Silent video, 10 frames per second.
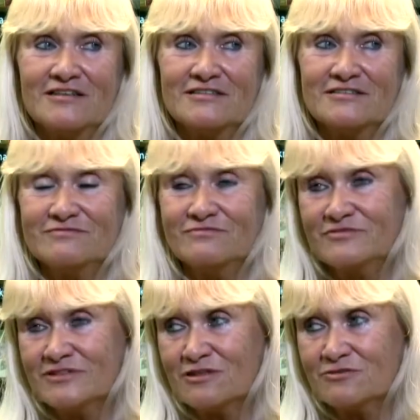Y,
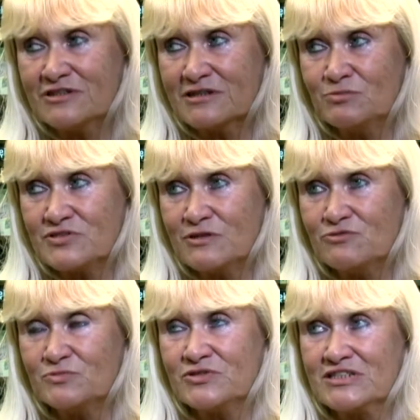jakoś tak
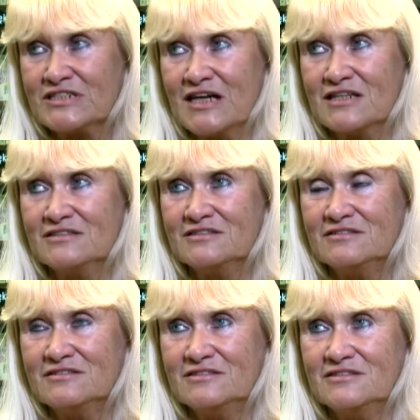poznałyśmy się z
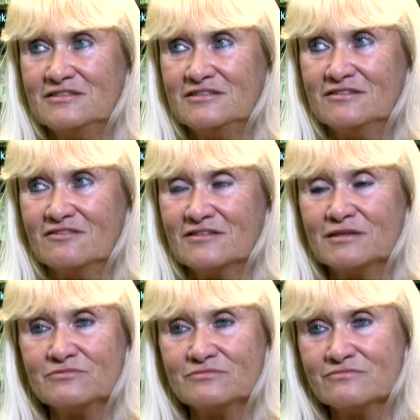Karin i ona